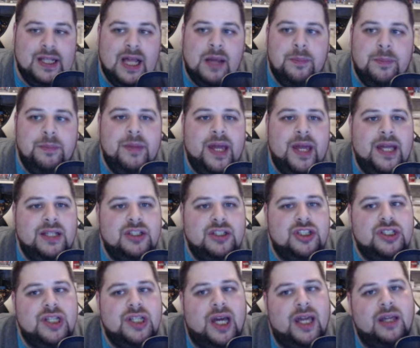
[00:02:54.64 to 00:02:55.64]
Mais
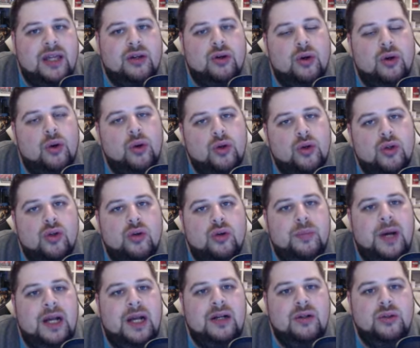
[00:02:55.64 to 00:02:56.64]
je dirais que au
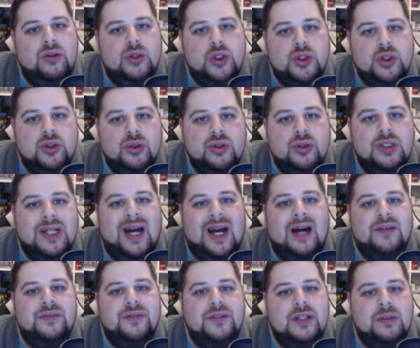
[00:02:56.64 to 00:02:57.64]
global, le jeu
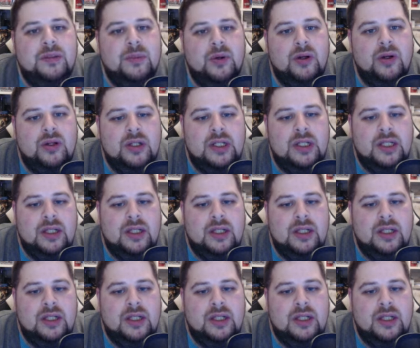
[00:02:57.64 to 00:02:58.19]
graphiquement,